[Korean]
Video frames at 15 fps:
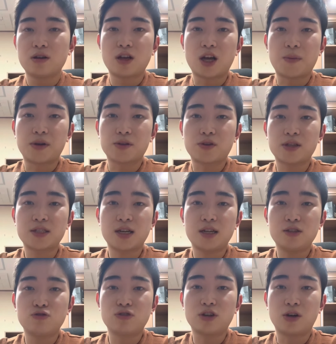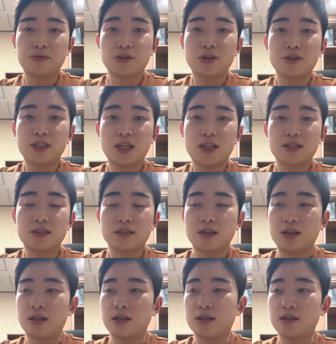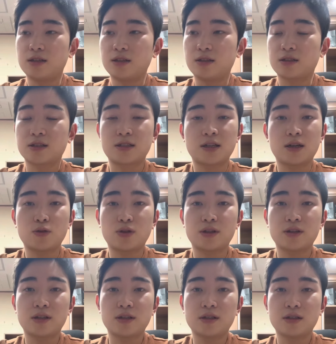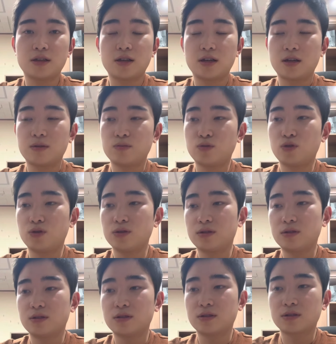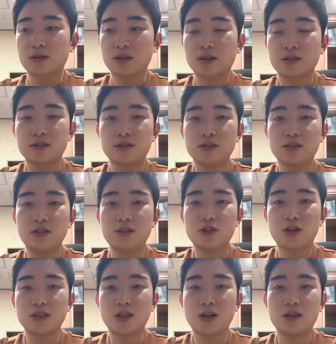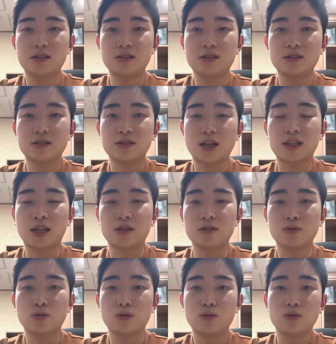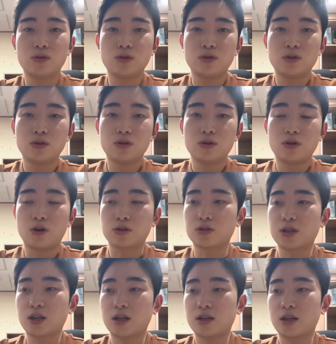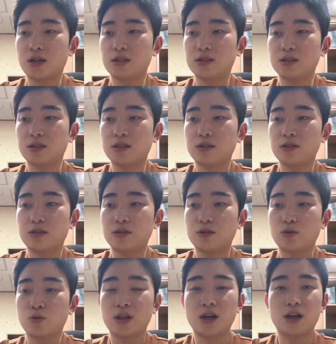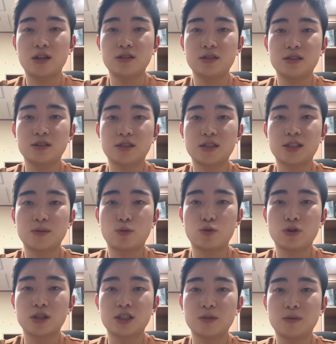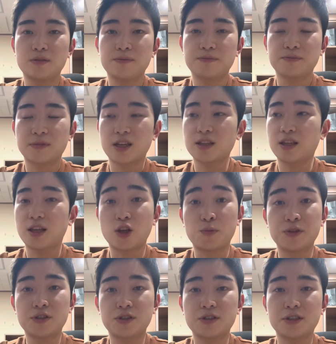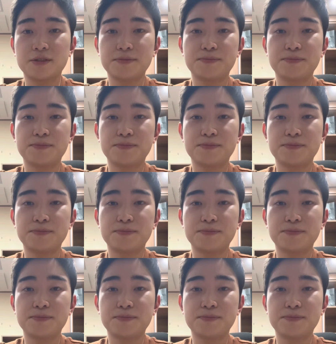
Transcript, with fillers: 아마 퇴사할 이유가 없어졌지 않았을까 이렇게 생각을 한다. 물론 그들이 처한 상황은 다 다르고 어떤 생각을 하는지 왜 나가는지는 난 잘 모르겠지만 그냥 내 내피셜이다.